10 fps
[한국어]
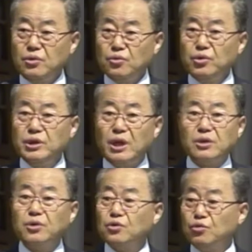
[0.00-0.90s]
우리
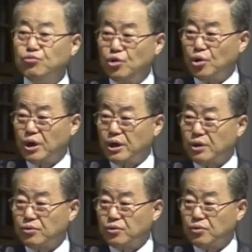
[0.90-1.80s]
대통령
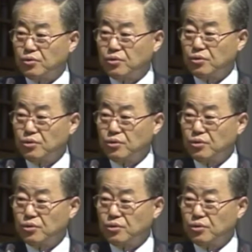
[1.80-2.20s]
물러가라고 그러고